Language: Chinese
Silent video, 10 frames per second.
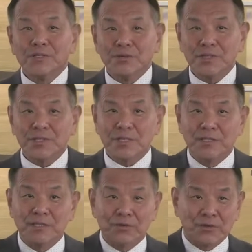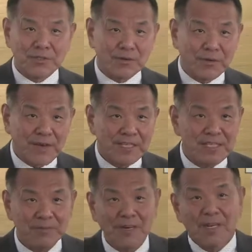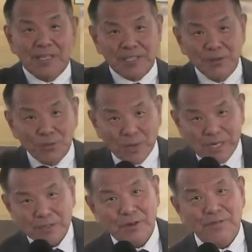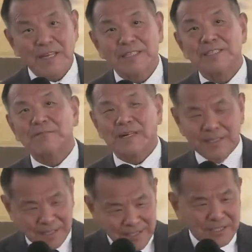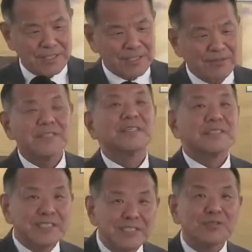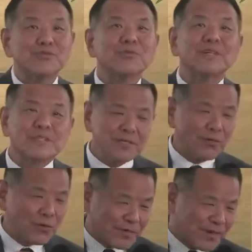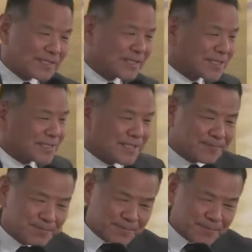就是神走了就会发生什么，神回来就会发生什么，这是神进入了之后会发生的事情。